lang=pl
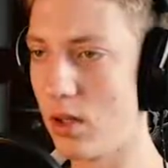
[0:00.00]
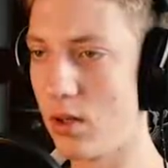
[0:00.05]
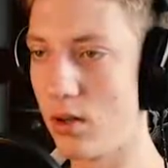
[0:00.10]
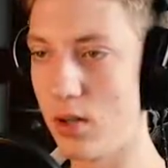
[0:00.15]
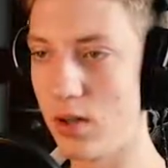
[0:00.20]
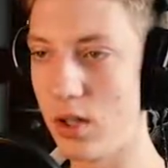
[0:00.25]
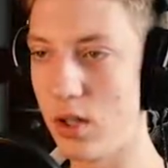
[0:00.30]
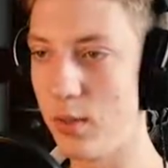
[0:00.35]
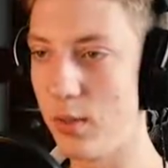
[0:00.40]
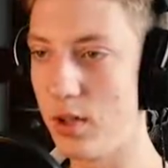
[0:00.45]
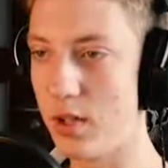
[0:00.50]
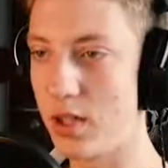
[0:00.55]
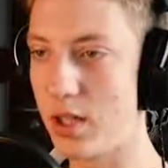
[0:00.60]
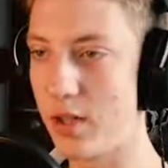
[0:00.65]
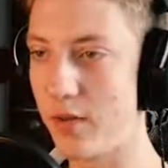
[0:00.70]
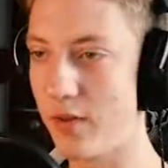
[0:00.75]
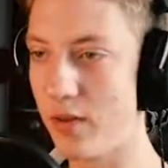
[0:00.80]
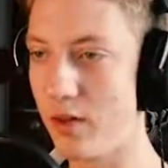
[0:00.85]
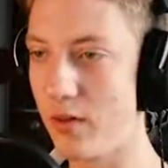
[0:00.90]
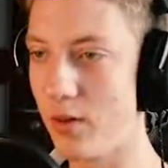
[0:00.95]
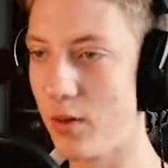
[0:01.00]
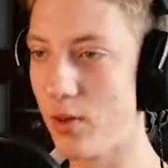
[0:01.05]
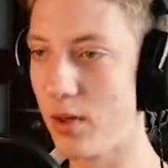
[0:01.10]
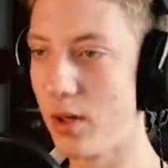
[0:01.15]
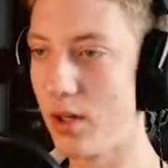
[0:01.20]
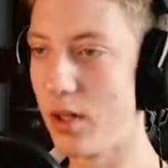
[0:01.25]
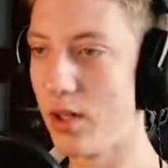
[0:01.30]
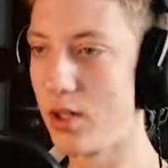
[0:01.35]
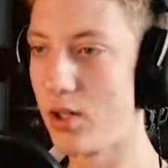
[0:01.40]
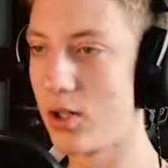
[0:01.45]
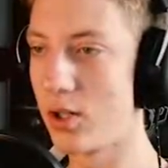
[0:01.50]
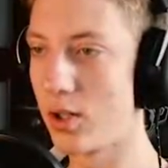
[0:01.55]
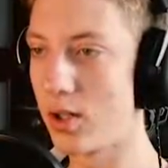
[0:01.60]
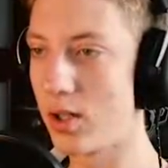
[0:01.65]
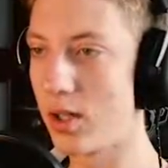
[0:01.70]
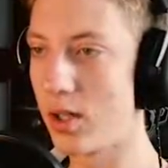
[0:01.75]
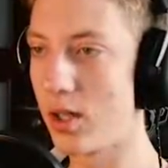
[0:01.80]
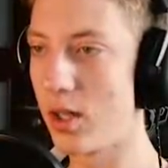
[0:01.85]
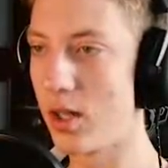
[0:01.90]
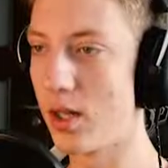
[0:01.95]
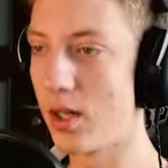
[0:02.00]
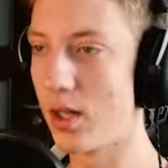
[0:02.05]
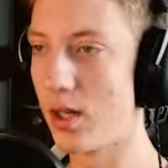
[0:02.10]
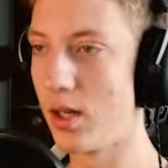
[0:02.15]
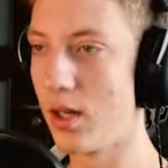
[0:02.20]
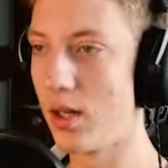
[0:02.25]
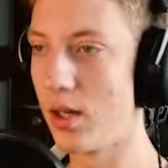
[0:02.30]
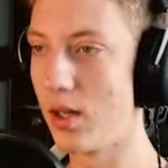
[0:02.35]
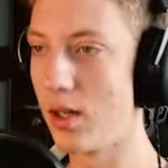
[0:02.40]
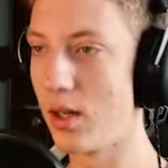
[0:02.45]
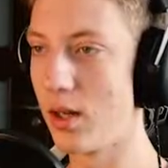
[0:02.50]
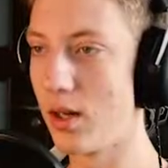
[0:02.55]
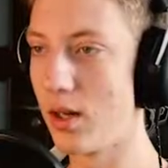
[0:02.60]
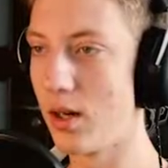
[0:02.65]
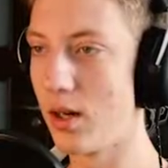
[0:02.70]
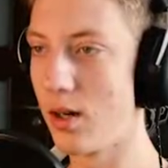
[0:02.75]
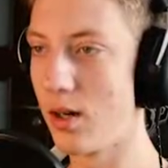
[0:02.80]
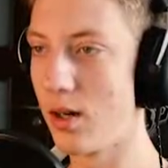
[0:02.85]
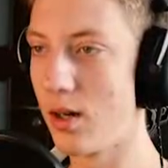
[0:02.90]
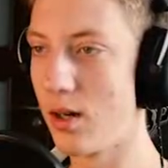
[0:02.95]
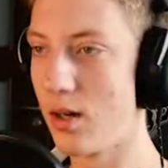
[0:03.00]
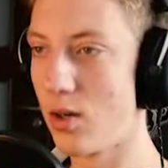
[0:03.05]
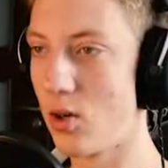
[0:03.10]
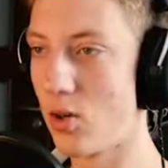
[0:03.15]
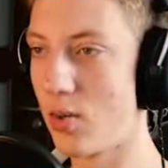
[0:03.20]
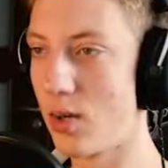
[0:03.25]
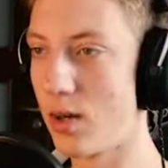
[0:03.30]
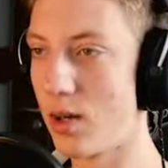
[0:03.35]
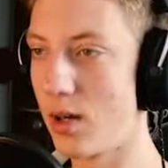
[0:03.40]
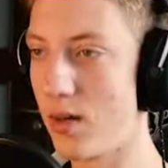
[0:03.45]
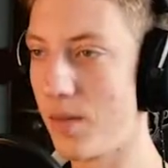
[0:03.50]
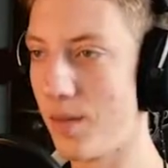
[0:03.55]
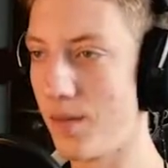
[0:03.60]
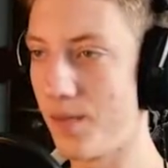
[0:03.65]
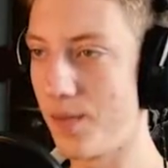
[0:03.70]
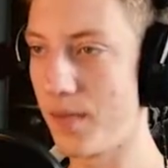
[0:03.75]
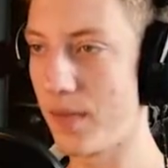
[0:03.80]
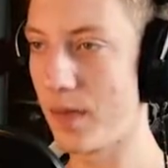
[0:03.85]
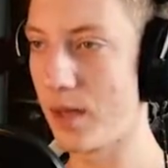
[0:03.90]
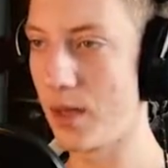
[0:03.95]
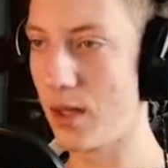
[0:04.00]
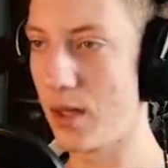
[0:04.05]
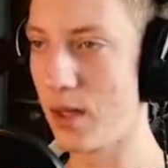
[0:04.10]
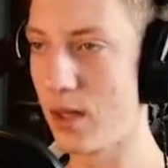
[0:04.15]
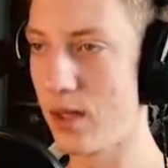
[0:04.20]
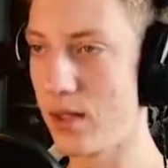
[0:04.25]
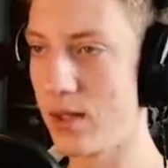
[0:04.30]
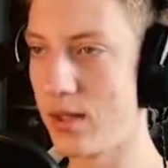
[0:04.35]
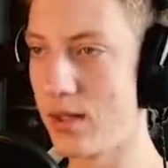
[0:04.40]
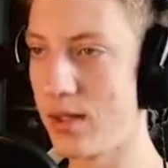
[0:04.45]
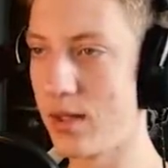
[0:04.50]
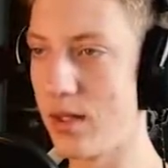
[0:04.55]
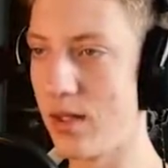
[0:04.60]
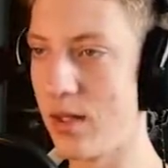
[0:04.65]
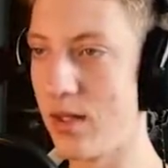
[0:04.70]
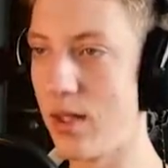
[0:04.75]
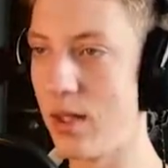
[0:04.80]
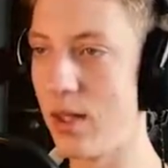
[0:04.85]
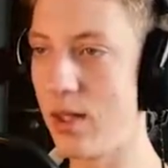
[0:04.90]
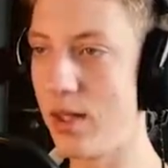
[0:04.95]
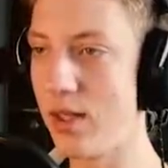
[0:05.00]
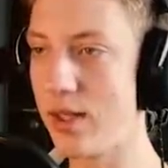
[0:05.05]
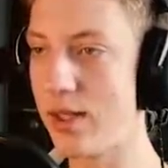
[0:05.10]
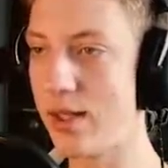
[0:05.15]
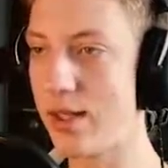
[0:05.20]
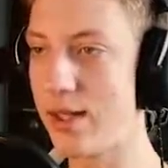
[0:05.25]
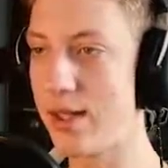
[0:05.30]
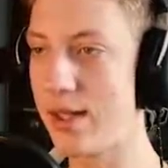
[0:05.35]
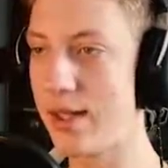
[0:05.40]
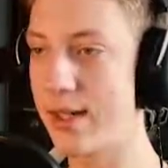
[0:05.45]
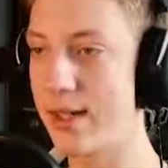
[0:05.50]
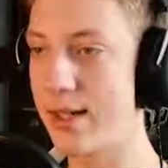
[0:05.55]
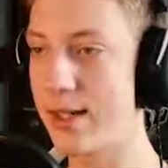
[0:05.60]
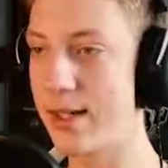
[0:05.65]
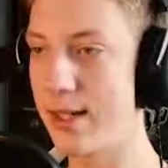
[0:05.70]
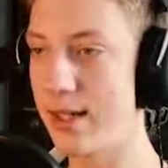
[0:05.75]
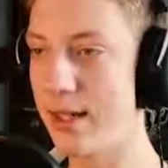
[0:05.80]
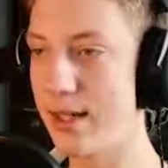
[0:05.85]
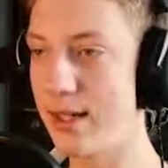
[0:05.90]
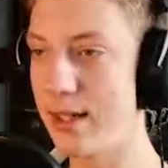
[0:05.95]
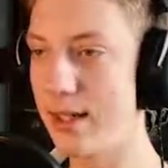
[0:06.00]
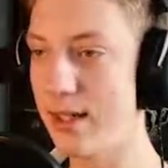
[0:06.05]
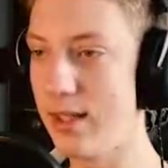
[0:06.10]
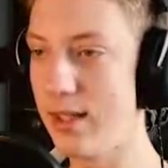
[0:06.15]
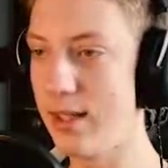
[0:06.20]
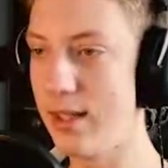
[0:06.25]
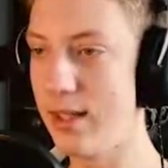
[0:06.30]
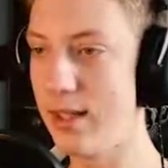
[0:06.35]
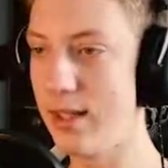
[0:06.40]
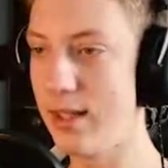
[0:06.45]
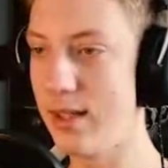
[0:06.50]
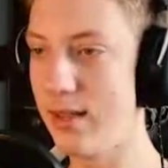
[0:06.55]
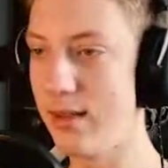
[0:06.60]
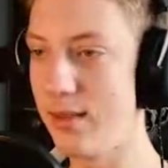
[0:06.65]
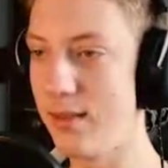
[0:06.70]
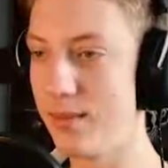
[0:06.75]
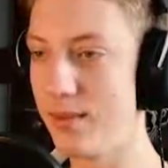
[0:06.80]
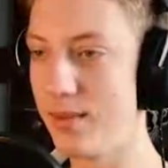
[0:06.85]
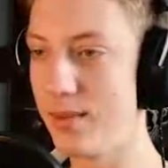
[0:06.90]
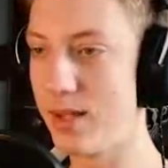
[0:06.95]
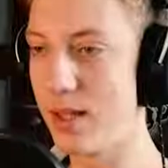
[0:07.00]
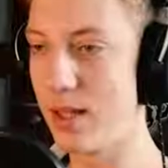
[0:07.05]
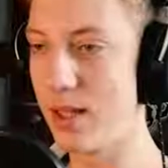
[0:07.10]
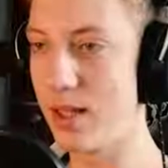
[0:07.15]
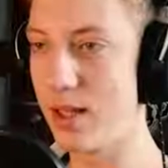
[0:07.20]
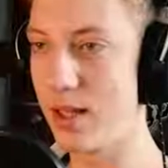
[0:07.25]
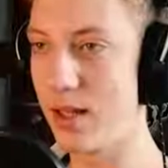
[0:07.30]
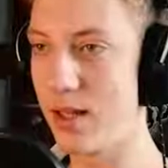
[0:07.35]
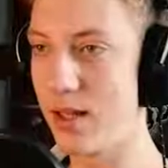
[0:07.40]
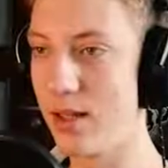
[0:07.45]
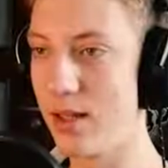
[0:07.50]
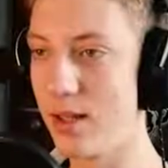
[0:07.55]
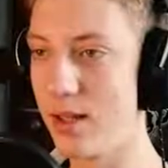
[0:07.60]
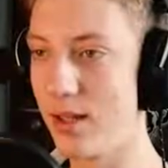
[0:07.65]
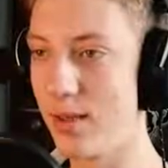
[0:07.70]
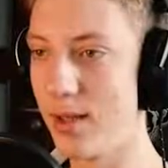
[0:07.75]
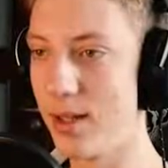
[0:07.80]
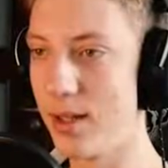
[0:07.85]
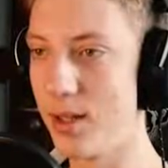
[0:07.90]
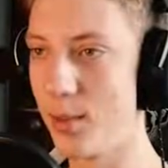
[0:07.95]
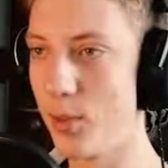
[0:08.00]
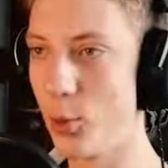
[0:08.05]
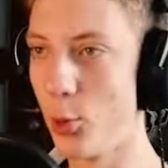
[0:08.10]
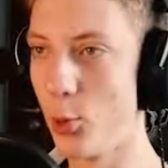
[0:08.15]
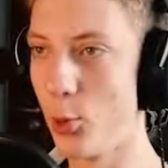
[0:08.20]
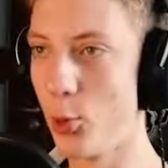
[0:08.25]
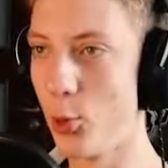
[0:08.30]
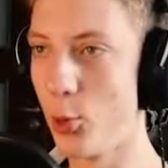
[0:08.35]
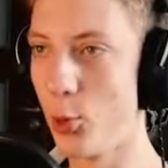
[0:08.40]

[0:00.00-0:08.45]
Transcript: O, Tim jeszcze wyrwał szota. Eee, dobra. Cyk. I przekrojono mnie na pół.